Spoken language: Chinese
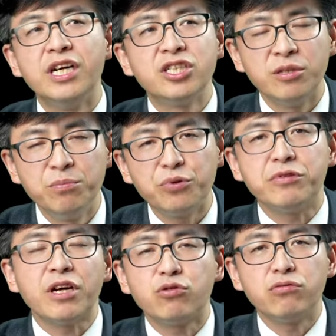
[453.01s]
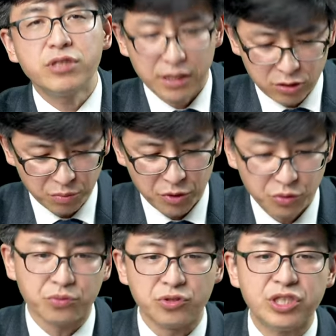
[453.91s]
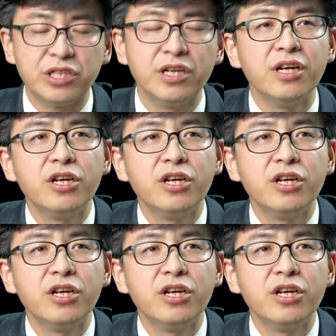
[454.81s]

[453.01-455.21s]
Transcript: 神不与他同在，他就没有勇气。